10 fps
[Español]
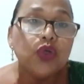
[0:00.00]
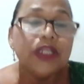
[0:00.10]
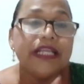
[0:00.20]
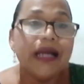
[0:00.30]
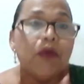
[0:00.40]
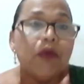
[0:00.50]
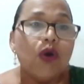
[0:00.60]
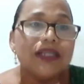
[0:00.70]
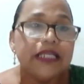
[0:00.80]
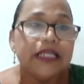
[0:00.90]
digámoslo
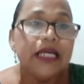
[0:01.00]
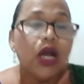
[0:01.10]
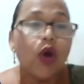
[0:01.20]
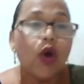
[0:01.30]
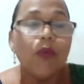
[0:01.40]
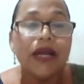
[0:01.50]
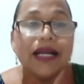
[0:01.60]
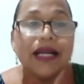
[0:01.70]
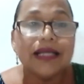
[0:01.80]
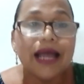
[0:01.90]
así, como era
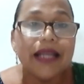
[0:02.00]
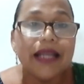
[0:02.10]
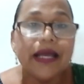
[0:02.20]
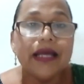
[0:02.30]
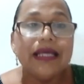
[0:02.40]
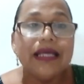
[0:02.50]
Natalia,